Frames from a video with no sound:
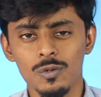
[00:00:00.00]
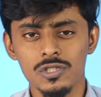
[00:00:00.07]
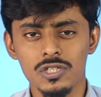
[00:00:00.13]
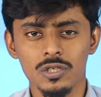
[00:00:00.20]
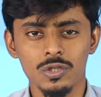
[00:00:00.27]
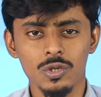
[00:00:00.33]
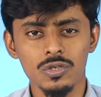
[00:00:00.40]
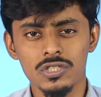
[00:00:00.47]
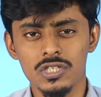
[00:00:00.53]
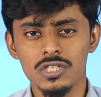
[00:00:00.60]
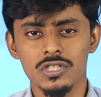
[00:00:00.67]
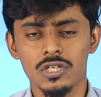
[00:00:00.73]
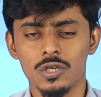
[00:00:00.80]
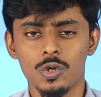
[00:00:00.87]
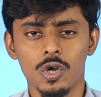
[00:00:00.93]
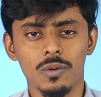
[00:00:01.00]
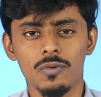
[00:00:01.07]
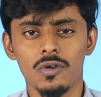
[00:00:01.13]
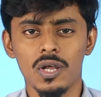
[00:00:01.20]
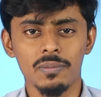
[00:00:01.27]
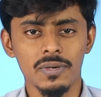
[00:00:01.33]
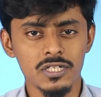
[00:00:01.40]
बोल सकता हूँ जस्ट
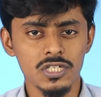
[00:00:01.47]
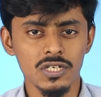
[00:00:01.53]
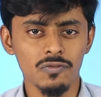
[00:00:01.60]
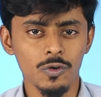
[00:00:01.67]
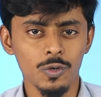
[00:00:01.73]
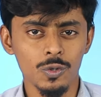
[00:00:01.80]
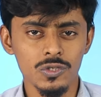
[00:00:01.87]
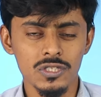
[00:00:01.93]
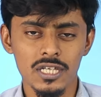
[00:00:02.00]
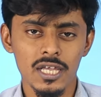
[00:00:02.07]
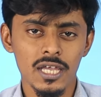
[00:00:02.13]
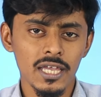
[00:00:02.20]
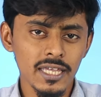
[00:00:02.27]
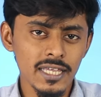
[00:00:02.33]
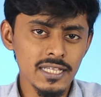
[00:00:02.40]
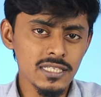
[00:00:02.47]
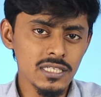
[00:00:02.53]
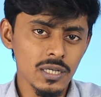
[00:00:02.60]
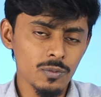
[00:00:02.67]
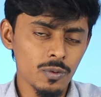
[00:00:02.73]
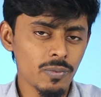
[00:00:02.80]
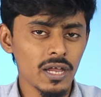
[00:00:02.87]
नॉर्मल आप अच्छे फ़ोटोज़ इस
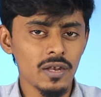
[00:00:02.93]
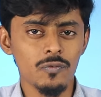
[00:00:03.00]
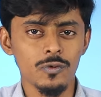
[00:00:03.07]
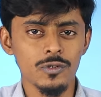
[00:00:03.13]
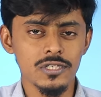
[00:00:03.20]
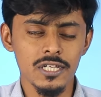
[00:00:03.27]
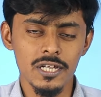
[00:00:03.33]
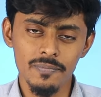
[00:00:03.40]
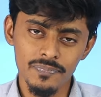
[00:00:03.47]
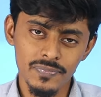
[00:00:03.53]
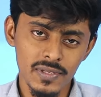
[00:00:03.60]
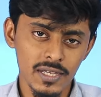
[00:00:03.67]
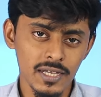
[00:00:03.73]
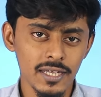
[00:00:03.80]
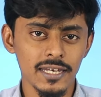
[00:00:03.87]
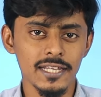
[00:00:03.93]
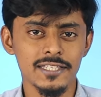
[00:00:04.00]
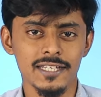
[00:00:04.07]
मोबाइल फ़ोन से ले